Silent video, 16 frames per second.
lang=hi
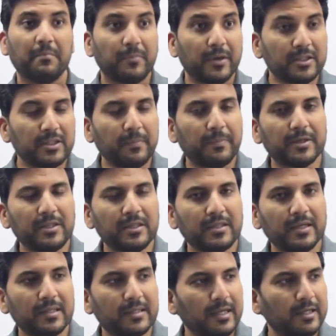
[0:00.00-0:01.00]
पढ़ते पढ़ते
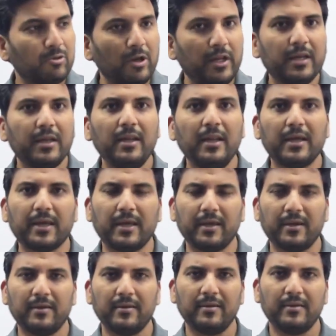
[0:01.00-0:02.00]
थक गए तो लिखने
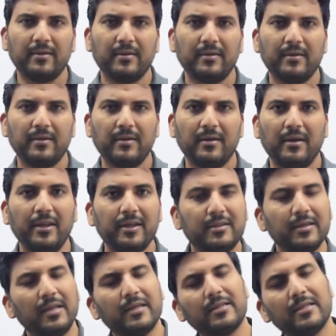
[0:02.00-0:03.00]
लगे
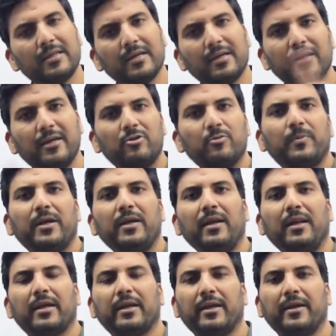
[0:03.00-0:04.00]
लिखते लिखते थक गए तो
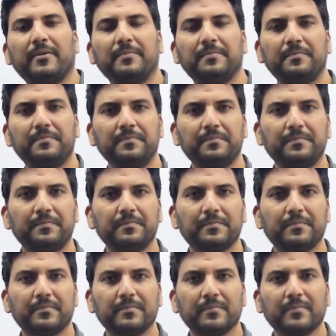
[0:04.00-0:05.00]
पढ़ने लगे
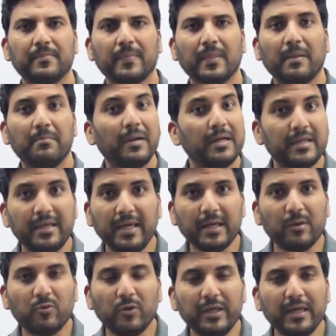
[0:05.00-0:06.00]
बट ये
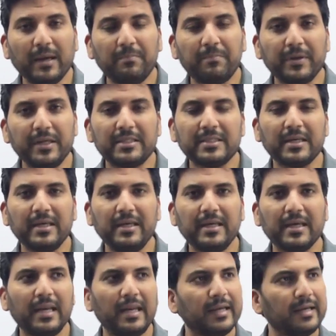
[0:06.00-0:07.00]
कोई आप प्रेशर नहीं
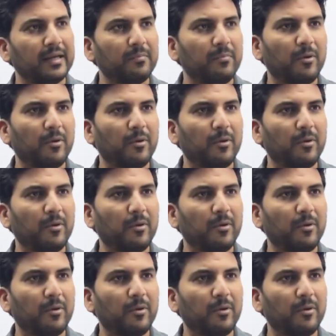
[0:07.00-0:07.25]
डालेंगे कि